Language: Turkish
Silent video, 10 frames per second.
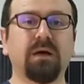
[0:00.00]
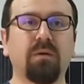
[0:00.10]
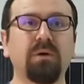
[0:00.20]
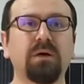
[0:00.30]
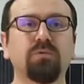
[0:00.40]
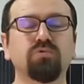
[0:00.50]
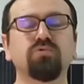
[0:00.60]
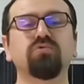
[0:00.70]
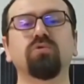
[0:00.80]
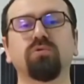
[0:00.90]
Ama
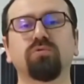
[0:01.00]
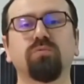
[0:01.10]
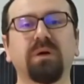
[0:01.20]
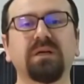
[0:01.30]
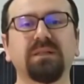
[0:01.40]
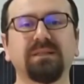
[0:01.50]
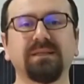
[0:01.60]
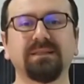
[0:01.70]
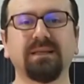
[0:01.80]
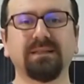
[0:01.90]
uzun soluklu
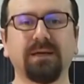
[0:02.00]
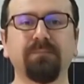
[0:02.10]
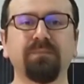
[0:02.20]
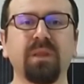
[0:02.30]
bakıldığında da